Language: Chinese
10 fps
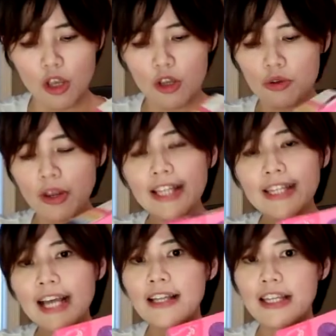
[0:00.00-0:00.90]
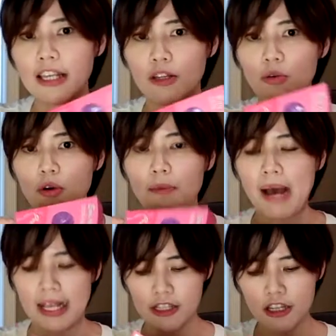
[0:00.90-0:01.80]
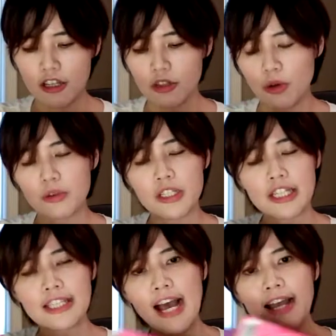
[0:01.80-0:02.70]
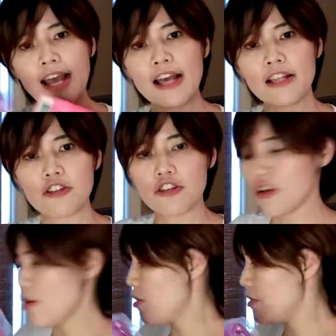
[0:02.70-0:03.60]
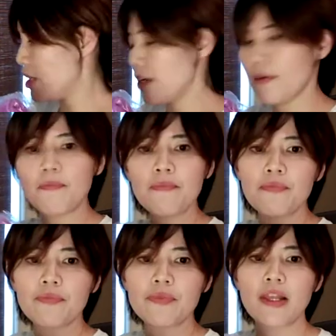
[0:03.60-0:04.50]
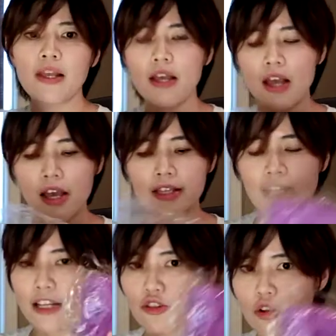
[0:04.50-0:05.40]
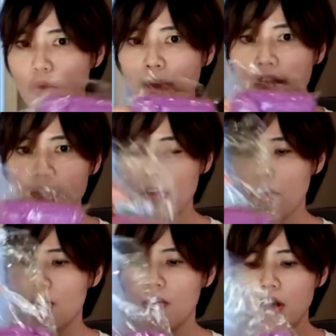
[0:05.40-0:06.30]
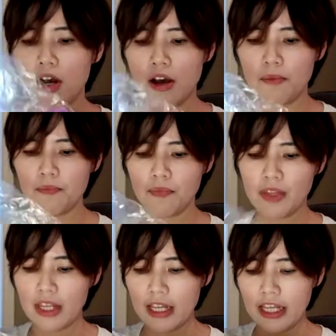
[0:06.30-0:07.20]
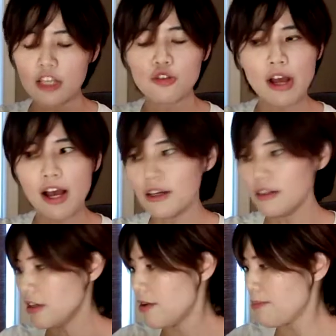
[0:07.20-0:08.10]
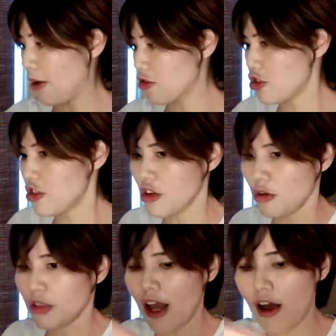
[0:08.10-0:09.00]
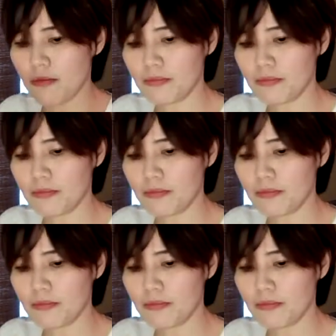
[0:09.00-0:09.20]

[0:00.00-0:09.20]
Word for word: 所以当你如果把这个东西打开的时候呢，它就会有呃一双保湿手套，